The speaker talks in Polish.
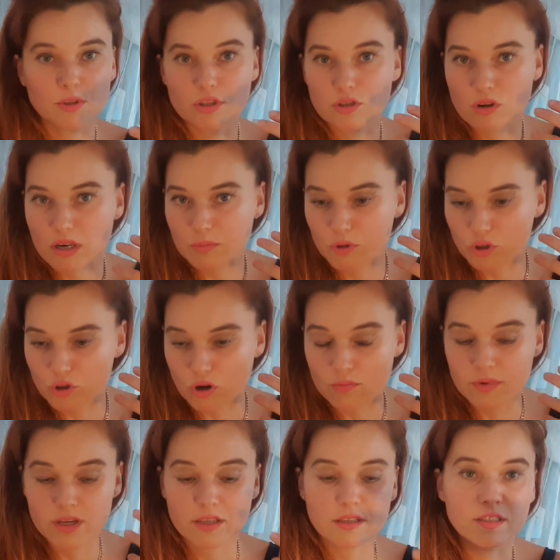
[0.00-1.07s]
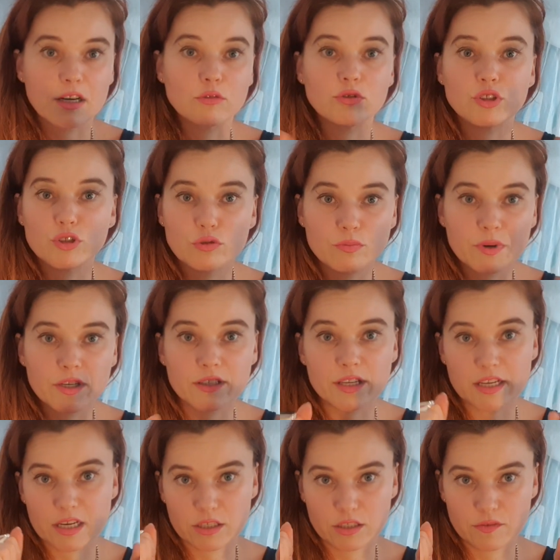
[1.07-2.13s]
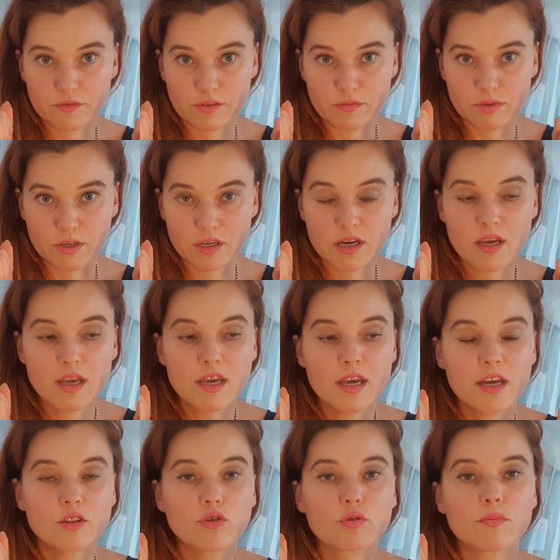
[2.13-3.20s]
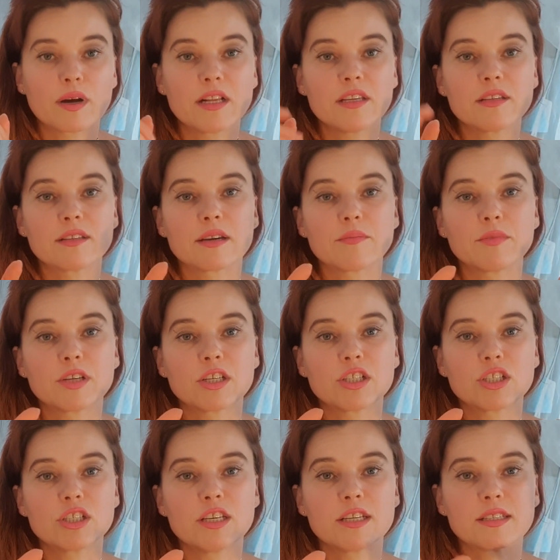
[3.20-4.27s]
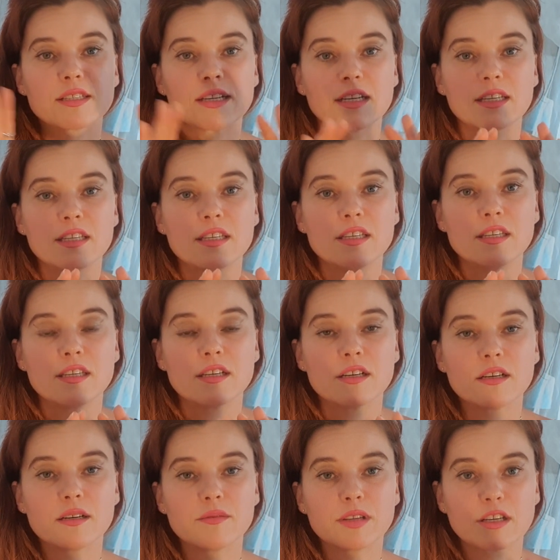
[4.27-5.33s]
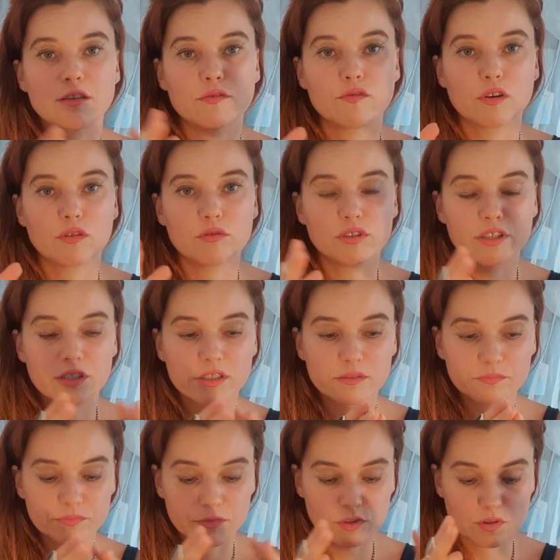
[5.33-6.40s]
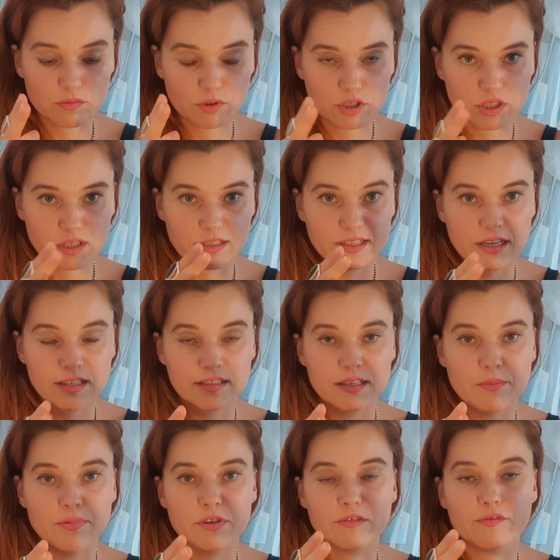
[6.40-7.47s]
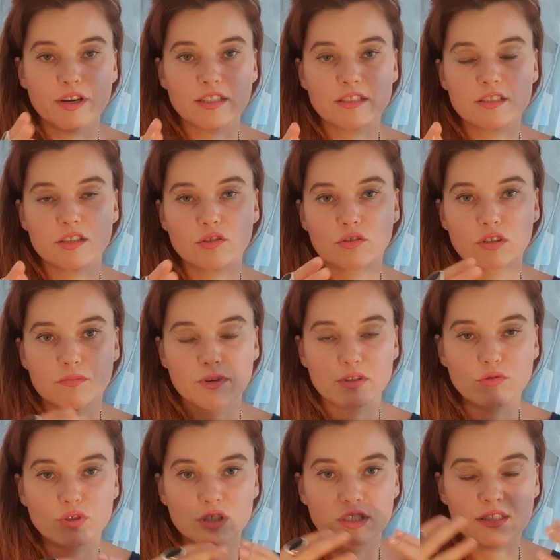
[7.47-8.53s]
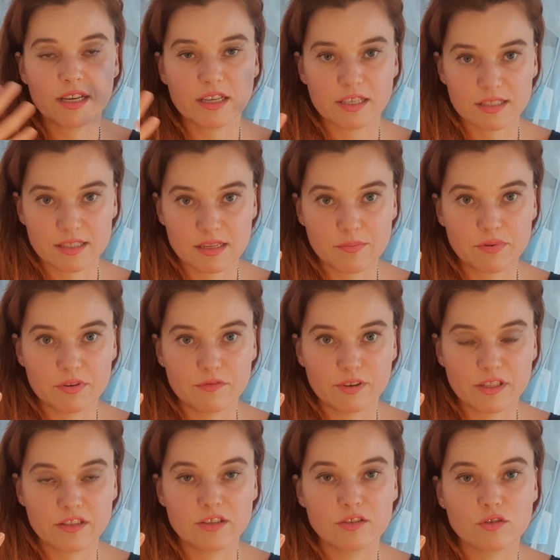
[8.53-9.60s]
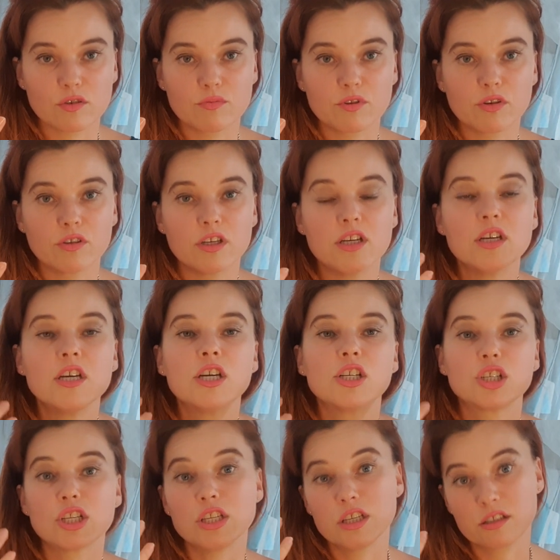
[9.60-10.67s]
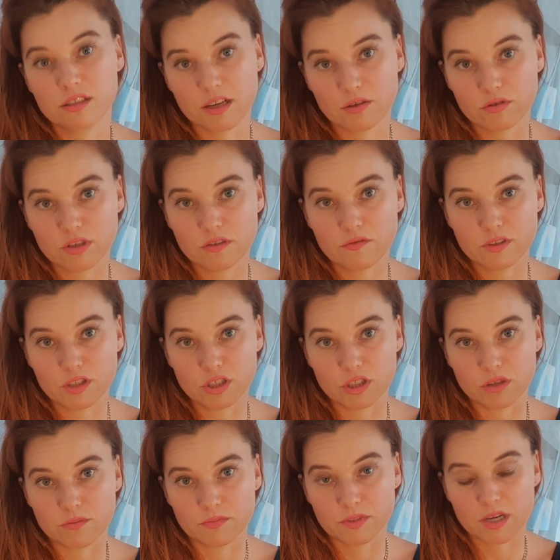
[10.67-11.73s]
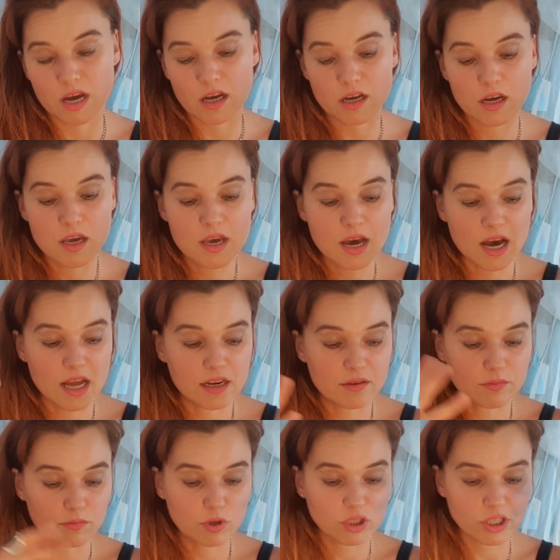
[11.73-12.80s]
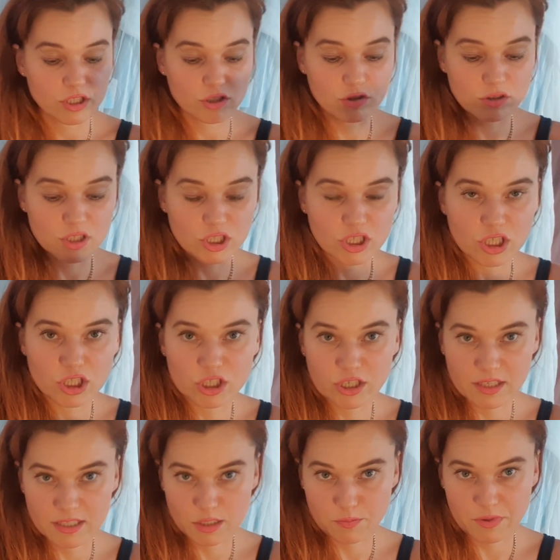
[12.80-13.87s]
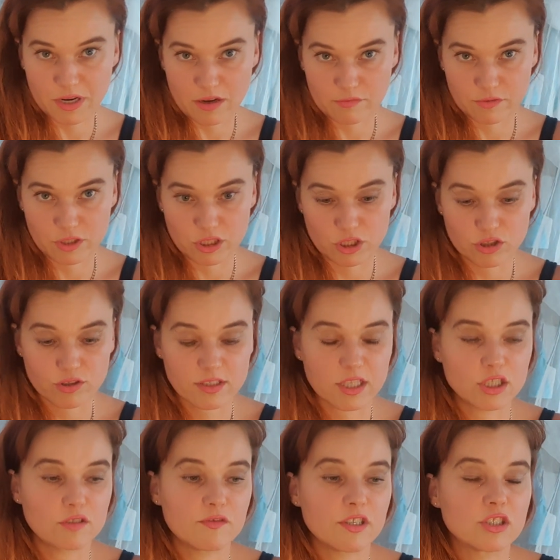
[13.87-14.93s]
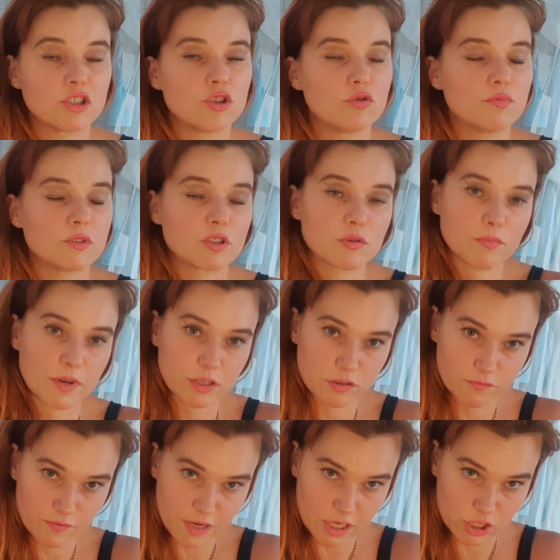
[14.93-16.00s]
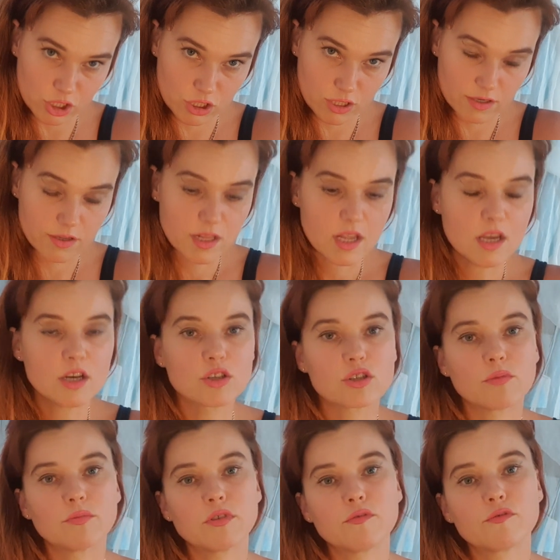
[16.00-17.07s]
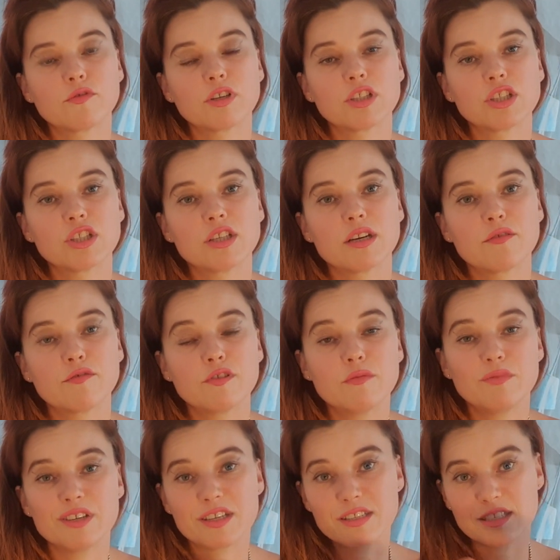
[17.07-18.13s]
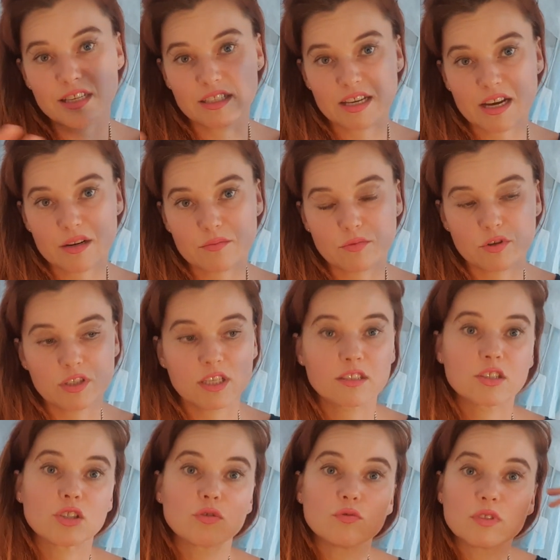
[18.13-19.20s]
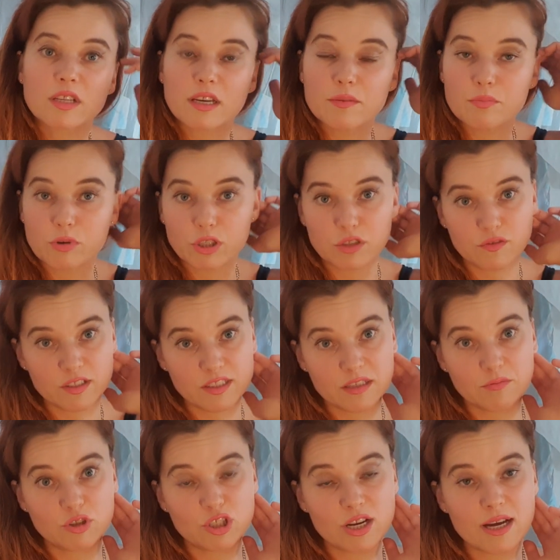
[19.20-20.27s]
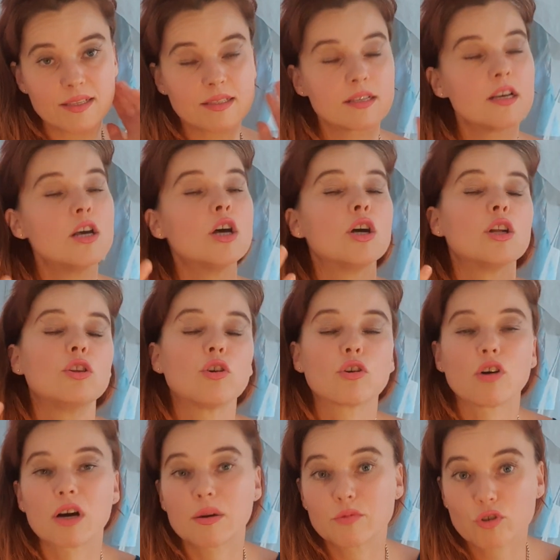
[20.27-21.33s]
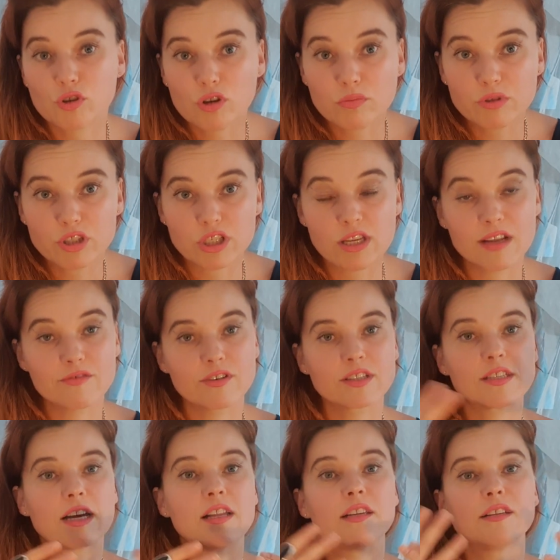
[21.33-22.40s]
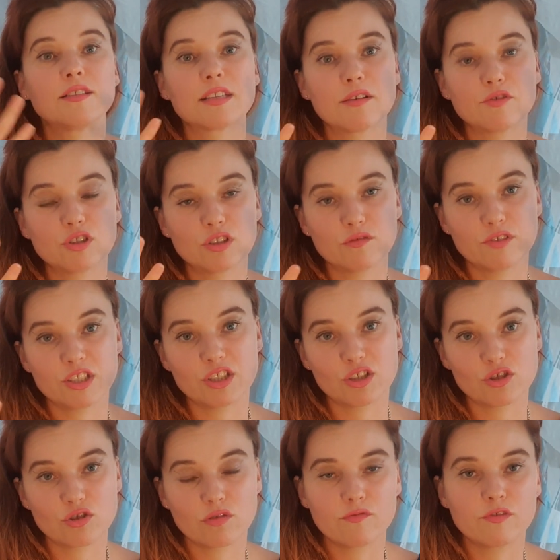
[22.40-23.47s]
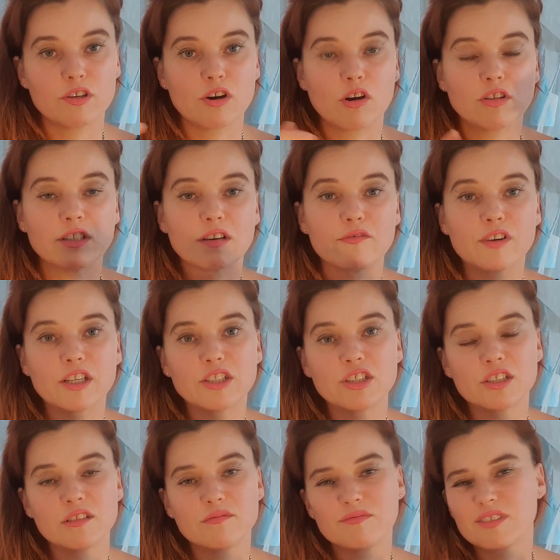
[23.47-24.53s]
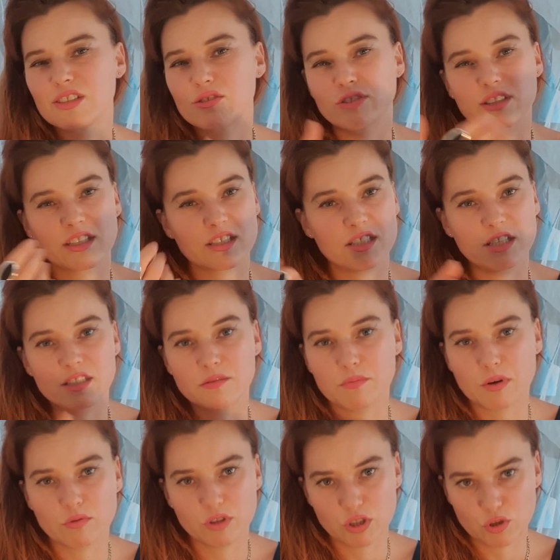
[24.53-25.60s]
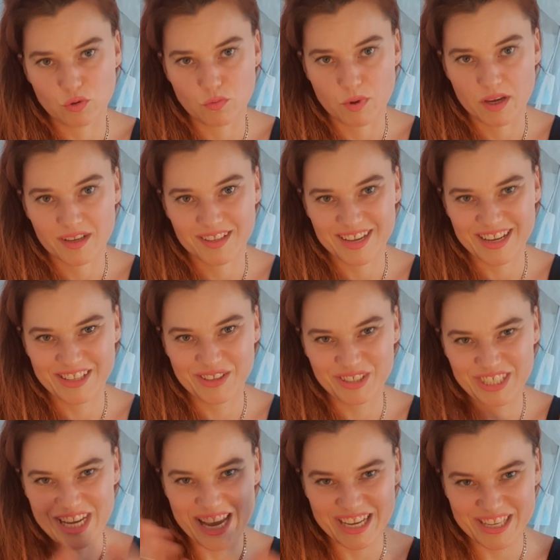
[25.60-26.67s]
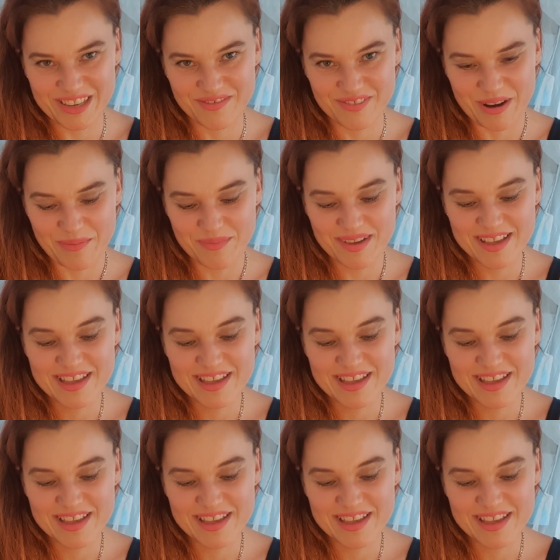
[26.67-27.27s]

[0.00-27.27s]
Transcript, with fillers: co, albo Tomek dał ciubek na jakiś filmik. Normalnie tam też jest taki, e, taki folder, to można tak na prywatnie, to chyba już i tak jest na prywatnie zrobiony, że nikt tego nie widzi, tak? Ale możecie to też jeszcze raz sprawdzić. To znaczy, wasze ciubki są bardzo ważne. Są to właśnie filmiki za darmo. Ja też tutaj poświęcam czas, no kocham to robić dla Was, ale zawsze wiecie, co Wy oddawacie, tylko taki jeden mały ciubek, tak, to dzięki Wam.